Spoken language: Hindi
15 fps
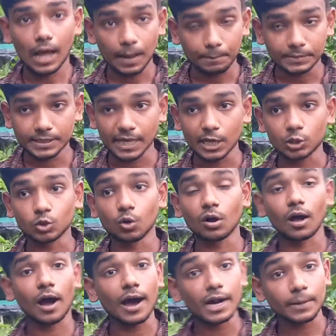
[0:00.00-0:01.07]
आप चाहे तो
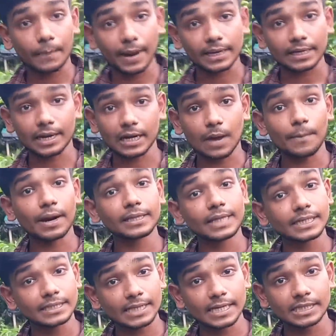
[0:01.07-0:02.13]
घर कर हमारा
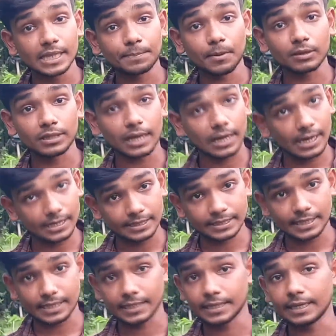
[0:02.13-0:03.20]
नर्सरी से पौधा खरीद
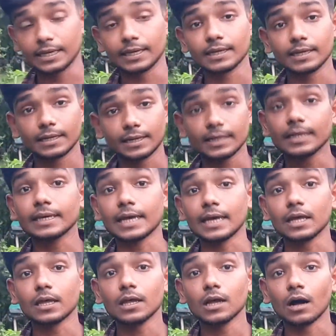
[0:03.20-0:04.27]
सकते हैं ठीक
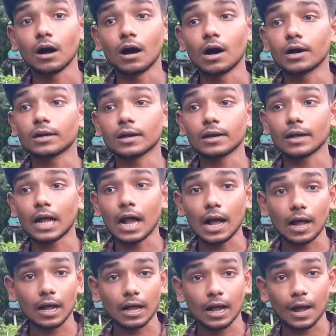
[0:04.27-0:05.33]
है और
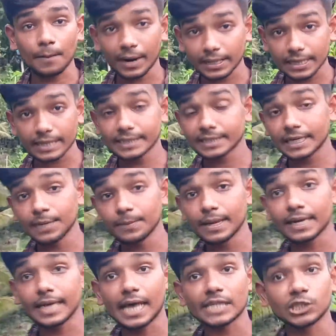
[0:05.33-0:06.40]
हमारा नर्सरी
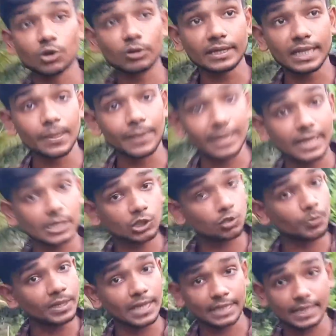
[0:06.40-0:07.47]
में कैश ऑन डिलीवरी का
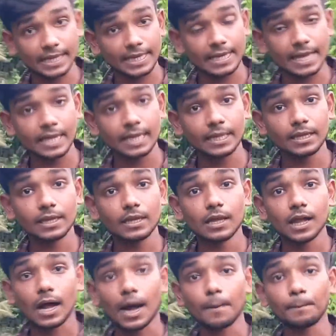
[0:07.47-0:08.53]
सुविधा नहीं है
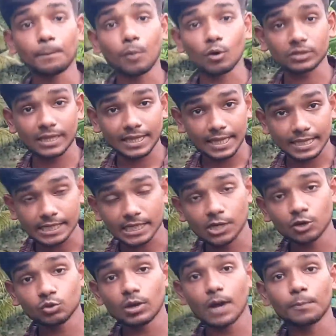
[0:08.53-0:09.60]
आप पौधा लेना
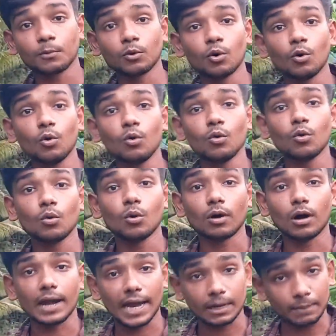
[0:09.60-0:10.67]
चाहते हो तो
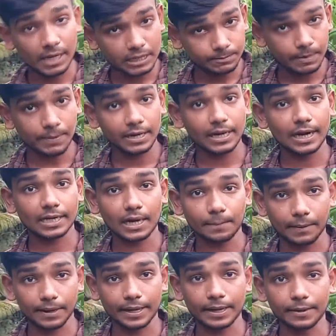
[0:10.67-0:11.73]
आपको एडवांस पेमेंट करना
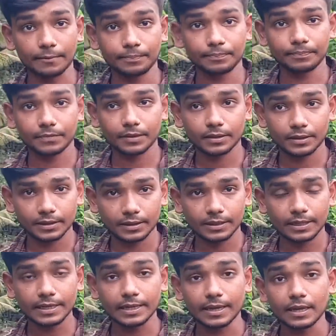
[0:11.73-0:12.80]
पड़ेगा
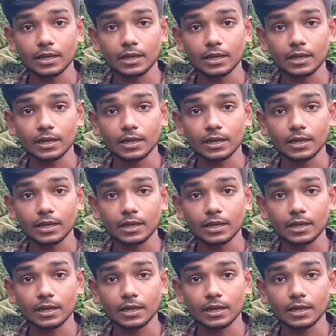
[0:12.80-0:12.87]
ठीक